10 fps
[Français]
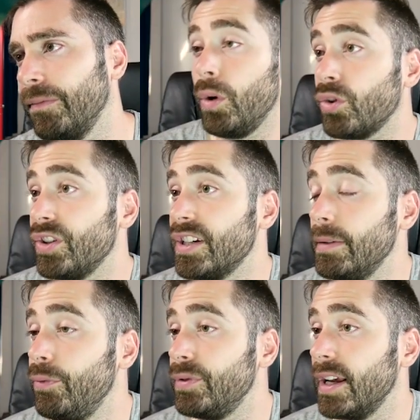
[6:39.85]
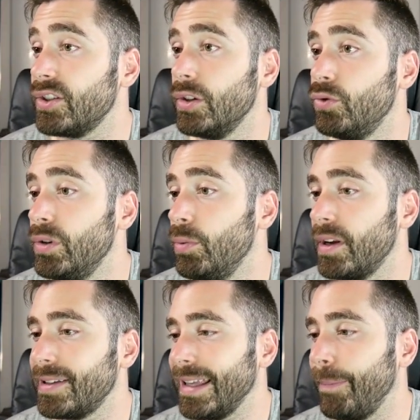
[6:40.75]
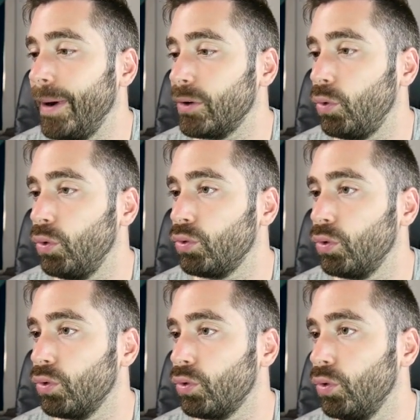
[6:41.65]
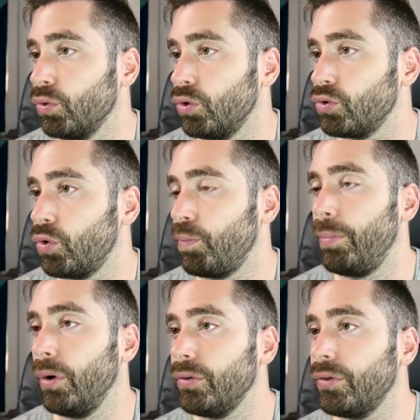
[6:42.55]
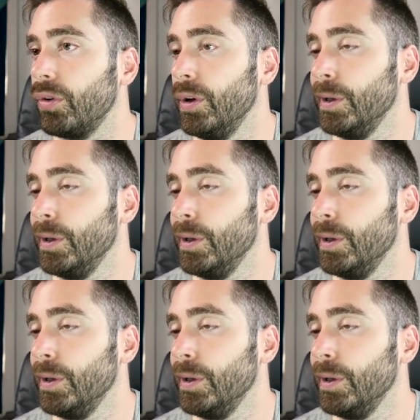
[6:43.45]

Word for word: Ok, donc j'avais jamais vu ça, j'ai dû débloquer ça il y a pas trop trop trop trop longtemps, je pense.